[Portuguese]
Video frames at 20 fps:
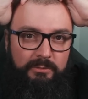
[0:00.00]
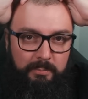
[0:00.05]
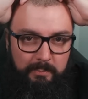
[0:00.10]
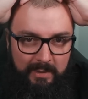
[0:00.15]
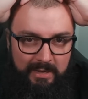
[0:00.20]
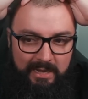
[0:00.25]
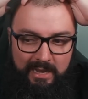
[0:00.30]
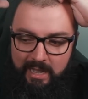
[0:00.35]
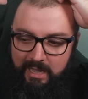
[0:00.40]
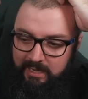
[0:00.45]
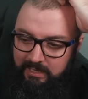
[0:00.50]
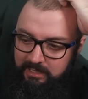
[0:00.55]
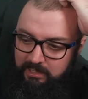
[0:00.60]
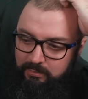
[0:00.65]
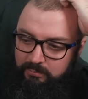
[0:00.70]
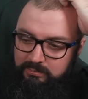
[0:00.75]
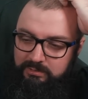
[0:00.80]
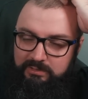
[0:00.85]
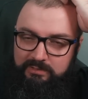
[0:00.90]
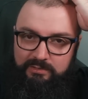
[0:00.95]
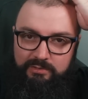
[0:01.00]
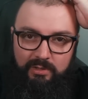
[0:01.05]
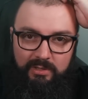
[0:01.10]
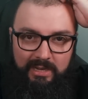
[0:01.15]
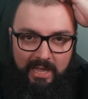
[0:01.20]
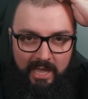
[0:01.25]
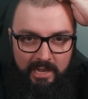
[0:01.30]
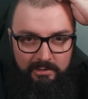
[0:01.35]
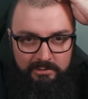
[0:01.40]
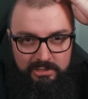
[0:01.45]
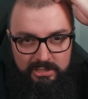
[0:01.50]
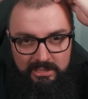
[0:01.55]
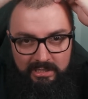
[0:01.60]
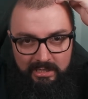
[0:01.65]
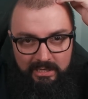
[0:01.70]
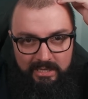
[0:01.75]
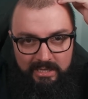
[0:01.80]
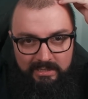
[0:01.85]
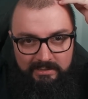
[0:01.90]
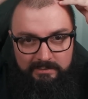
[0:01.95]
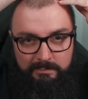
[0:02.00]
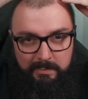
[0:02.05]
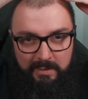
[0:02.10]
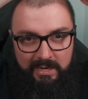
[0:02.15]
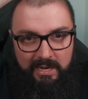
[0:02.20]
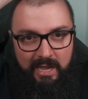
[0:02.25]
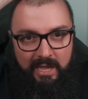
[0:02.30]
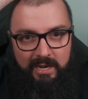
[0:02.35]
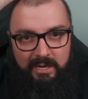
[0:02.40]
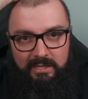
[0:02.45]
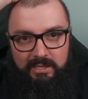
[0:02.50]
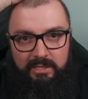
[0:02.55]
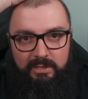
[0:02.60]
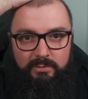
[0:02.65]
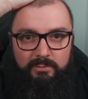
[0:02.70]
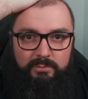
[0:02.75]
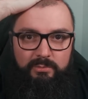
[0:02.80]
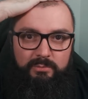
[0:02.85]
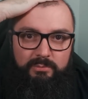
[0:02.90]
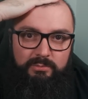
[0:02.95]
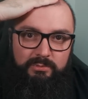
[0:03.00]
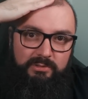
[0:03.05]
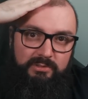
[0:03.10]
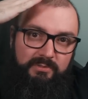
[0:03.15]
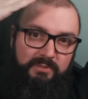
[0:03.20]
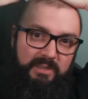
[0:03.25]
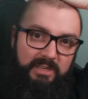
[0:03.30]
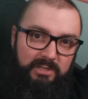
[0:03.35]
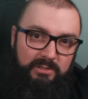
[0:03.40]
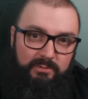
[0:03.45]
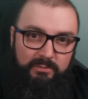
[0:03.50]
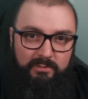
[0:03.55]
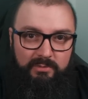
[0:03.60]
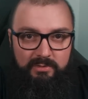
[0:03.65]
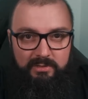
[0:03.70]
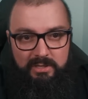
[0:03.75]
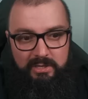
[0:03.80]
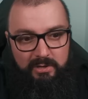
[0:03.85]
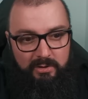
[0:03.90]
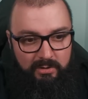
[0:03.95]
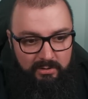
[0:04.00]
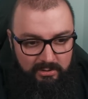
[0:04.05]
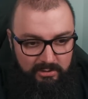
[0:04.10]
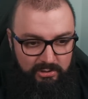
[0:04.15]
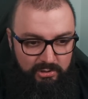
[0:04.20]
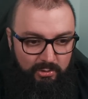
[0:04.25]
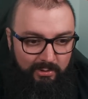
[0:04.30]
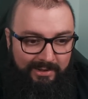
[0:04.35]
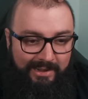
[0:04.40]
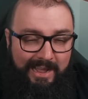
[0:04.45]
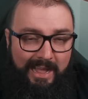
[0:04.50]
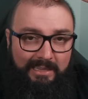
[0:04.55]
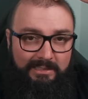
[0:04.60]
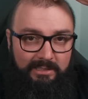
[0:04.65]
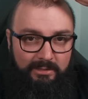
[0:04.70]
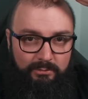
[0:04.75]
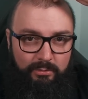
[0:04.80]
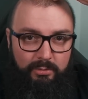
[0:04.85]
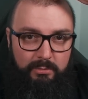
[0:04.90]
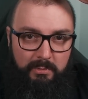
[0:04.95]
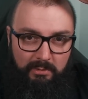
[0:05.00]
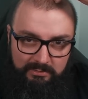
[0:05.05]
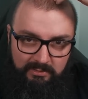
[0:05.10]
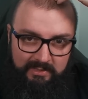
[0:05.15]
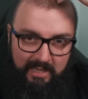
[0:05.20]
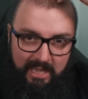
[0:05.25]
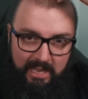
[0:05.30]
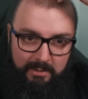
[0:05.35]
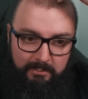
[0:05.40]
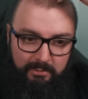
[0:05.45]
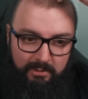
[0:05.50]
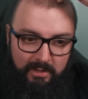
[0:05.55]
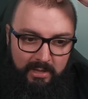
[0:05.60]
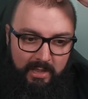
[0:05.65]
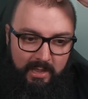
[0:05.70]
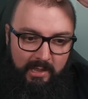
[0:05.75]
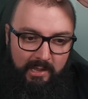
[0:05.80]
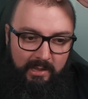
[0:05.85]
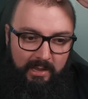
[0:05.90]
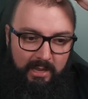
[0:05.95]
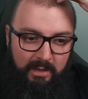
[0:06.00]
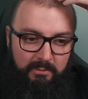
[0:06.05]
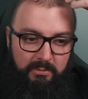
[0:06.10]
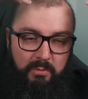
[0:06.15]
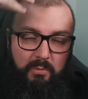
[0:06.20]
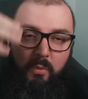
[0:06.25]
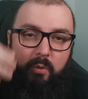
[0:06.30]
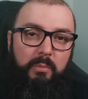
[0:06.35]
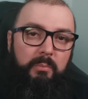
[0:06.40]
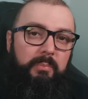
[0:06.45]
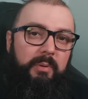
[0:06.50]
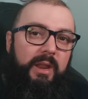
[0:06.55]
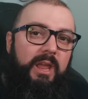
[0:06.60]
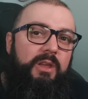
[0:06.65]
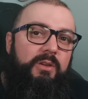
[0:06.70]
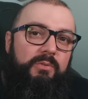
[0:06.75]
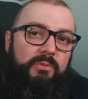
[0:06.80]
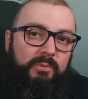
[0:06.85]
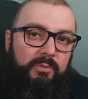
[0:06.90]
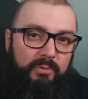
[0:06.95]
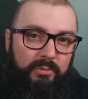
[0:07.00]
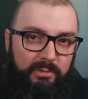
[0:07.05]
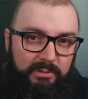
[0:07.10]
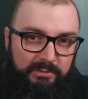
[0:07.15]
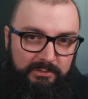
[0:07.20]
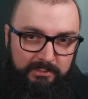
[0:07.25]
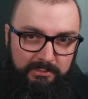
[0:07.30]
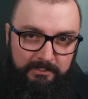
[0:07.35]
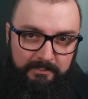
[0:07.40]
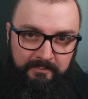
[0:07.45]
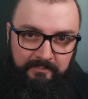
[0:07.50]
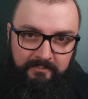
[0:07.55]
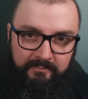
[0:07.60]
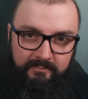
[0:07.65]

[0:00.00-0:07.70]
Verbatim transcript: Pegar aqui um dicionário de inglês, pegar aqui um, uns vídeos e, e jogar dentro do meu cérebro. Eu não comprei um curso